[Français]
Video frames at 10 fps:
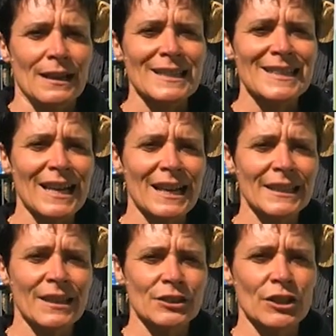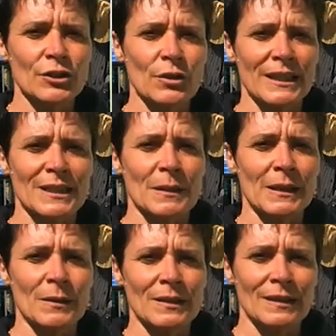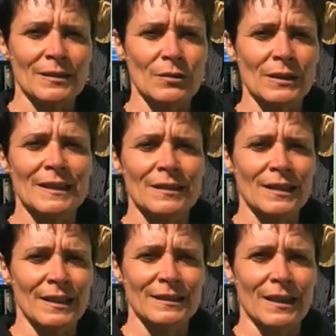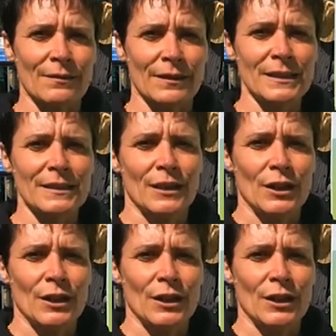La salariée en charge de l'expérimentation est en télétravail.